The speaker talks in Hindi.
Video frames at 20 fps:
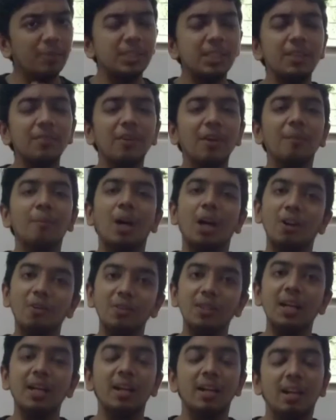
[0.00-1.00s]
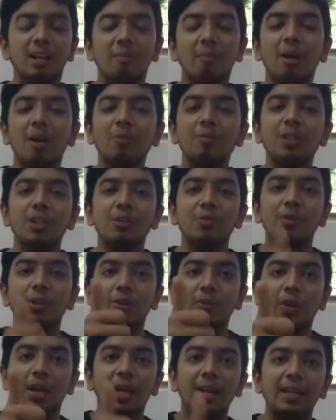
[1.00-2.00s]
ये अमेजिंग फैक्ट मालूम था अगर नहीं मालूम था तो
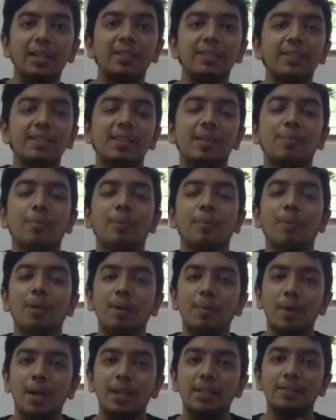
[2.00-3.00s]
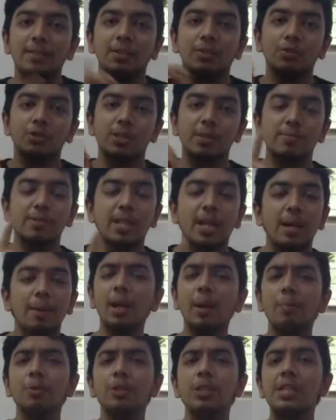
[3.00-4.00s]
वीडियो को लाइक कीजिए चैनल पर पहली बार चैनल को
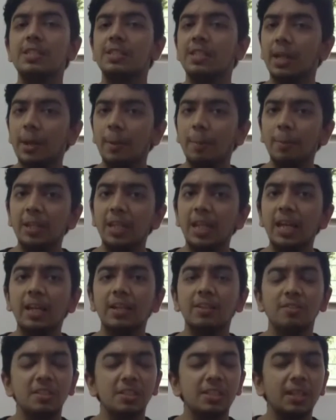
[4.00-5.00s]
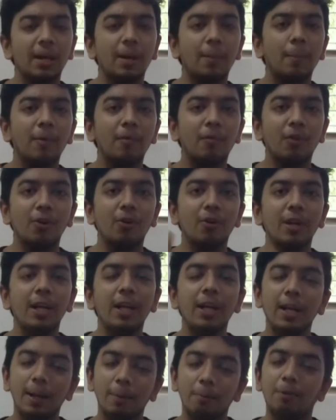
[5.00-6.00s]
सब्सक्राइब कर आप मुझे इंस्टाग्राम पर देख रहे तो इंस्टाग्राम पर फॉलो
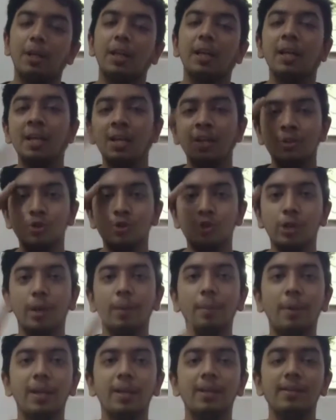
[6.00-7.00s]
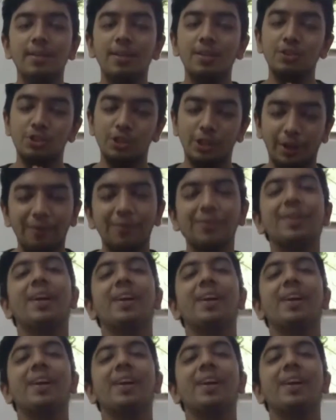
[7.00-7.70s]
करना ना भूलें जय भारत जय